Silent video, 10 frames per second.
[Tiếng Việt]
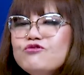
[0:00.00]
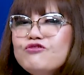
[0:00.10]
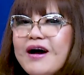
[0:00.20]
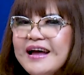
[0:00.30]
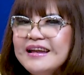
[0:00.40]

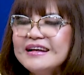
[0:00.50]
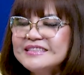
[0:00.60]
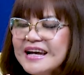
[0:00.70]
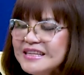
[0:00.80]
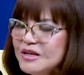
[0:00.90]
phải là
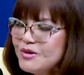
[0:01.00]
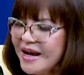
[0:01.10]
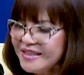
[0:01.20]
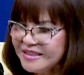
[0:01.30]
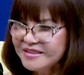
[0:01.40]
trai thiếu
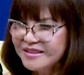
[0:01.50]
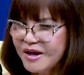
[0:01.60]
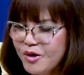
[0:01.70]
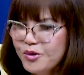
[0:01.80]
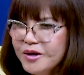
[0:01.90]
gái thừa
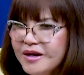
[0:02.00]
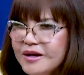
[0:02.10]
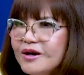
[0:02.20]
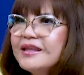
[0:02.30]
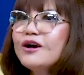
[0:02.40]
đâu
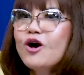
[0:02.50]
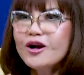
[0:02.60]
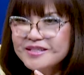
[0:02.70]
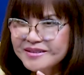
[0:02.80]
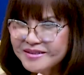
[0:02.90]
có thể
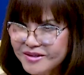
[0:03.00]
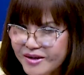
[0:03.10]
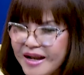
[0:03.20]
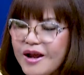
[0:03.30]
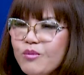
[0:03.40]
có
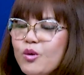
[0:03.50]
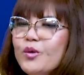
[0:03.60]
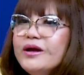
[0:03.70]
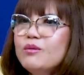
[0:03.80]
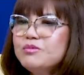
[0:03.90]
có đàn ông có
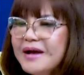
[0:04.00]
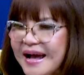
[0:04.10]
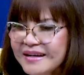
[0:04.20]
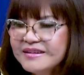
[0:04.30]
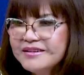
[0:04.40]
cái ông
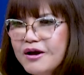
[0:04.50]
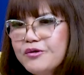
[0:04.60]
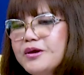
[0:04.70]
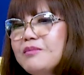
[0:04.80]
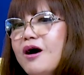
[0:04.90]
ngang ngựa
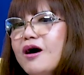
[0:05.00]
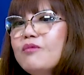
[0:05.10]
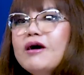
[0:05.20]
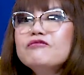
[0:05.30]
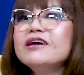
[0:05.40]
nhau nhưng mà họ
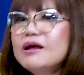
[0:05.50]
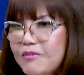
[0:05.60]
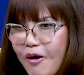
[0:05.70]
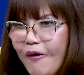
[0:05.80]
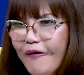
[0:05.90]
không
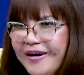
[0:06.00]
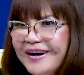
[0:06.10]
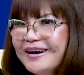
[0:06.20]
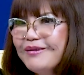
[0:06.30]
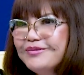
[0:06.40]
available
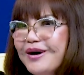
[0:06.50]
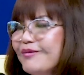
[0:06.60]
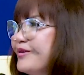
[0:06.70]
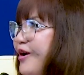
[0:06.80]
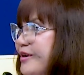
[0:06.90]
không ừ.
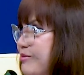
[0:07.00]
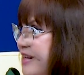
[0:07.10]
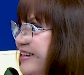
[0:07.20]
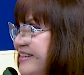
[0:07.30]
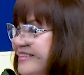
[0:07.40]
không còn độc
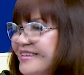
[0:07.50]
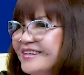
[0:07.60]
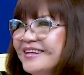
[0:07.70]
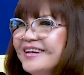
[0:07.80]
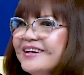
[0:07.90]
thân nữa
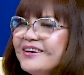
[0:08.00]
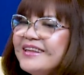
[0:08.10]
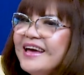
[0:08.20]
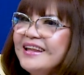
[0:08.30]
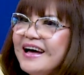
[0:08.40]
có
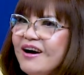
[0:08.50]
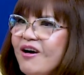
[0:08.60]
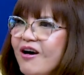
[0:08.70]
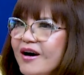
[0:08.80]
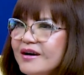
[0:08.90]
thể là
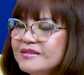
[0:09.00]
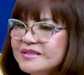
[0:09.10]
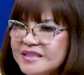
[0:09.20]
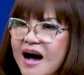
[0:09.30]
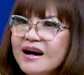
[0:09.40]
họ
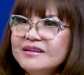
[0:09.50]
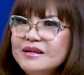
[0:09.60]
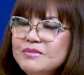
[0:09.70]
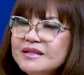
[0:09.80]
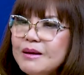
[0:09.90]
sợ
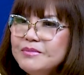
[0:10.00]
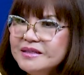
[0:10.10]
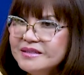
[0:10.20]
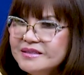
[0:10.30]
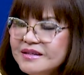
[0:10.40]
đi bước thêm
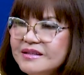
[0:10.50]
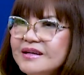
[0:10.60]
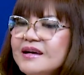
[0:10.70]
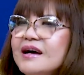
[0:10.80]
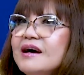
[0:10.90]
bước nữa
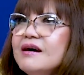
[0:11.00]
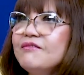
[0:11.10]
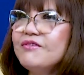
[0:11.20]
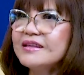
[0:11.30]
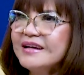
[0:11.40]

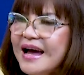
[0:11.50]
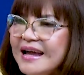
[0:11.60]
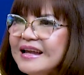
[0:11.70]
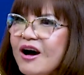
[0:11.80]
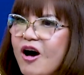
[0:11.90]
và thứ
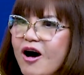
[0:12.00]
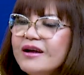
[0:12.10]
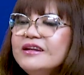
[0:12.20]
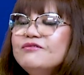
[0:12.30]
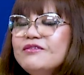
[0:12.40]
hai là
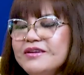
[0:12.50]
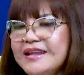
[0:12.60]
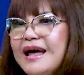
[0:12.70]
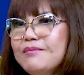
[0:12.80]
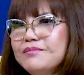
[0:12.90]
họ đi về Việt
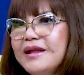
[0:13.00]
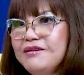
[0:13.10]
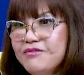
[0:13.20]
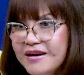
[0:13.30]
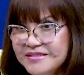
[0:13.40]
Nam
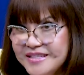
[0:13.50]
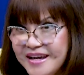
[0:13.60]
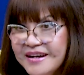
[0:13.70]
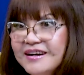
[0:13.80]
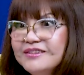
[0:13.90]
lấy vợ
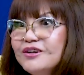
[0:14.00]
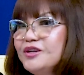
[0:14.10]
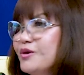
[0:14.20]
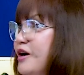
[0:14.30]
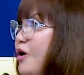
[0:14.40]
trẻ hơn có
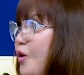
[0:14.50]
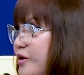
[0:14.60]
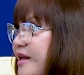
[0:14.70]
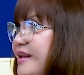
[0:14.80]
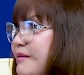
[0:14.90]
cơ
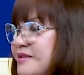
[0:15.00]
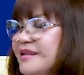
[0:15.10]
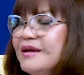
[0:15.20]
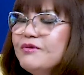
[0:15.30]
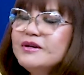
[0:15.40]
hội để lập gia
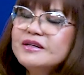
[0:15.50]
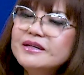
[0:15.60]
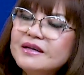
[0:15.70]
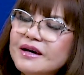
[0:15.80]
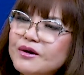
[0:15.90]
đình với
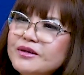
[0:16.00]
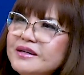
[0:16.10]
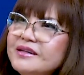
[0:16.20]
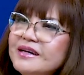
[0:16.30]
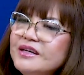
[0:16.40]
người à, có
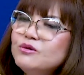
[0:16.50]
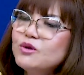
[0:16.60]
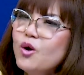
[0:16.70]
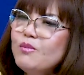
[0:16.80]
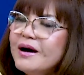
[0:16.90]
những cái yếu
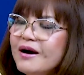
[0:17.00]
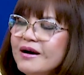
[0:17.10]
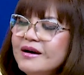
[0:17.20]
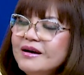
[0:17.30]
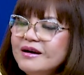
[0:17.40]
tố mà
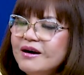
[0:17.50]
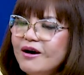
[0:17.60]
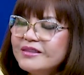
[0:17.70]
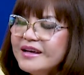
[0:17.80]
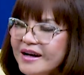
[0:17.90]

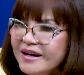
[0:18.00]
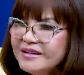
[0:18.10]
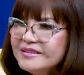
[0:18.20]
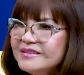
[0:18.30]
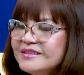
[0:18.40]
họ thích
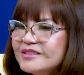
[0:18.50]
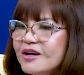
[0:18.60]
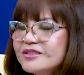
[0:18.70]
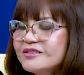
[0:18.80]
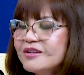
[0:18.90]
hơn
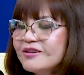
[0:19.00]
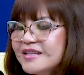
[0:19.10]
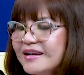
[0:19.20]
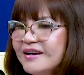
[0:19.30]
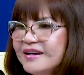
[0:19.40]
so so
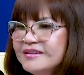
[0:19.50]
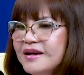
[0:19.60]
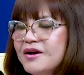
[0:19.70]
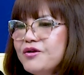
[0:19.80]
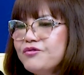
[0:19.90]
sánh hơn
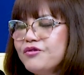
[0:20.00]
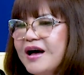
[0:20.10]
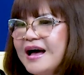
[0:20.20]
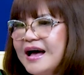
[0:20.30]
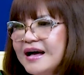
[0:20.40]

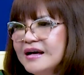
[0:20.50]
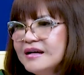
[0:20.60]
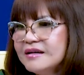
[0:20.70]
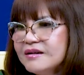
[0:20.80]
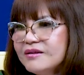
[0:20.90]
và
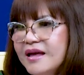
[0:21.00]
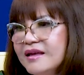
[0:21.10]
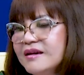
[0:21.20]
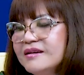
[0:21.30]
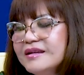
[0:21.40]
có
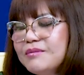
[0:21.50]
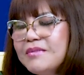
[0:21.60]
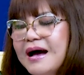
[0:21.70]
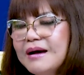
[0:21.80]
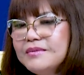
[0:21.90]
thể những người đàn
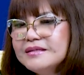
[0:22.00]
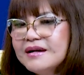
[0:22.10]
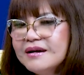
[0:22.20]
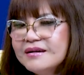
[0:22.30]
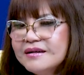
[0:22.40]
bà bây
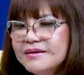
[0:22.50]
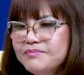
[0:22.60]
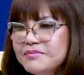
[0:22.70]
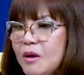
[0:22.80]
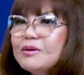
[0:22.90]
giờ ờ,
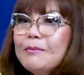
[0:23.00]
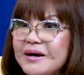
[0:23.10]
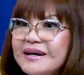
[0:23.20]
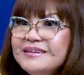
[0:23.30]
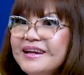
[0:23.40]
độc lập
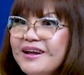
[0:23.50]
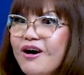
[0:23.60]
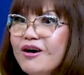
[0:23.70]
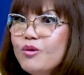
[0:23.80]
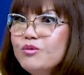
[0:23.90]
hơn nên
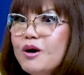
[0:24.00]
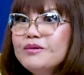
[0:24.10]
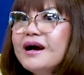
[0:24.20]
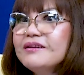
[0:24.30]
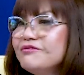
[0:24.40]
họ cũng
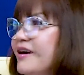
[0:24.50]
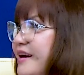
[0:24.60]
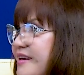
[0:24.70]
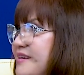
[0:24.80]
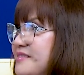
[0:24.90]
không cần
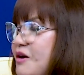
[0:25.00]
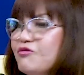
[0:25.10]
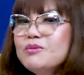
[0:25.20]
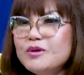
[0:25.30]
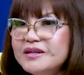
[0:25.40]
phải
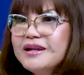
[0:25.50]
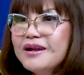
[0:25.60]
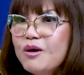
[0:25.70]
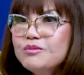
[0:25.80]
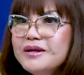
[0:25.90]
sống với một người
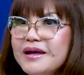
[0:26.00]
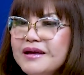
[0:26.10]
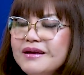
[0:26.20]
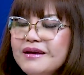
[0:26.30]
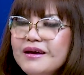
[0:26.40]
đàn ông
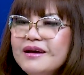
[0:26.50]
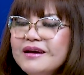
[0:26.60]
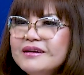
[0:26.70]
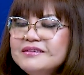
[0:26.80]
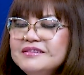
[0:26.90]
để
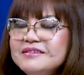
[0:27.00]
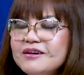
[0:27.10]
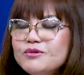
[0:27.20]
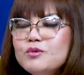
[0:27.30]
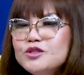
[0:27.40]
ừ,
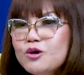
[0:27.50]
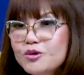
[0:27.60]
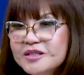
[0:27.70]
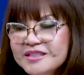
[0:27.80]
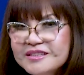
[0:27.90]
có một
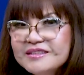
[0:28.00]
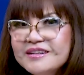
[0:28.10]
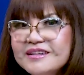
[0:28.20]
chỗ nương tựa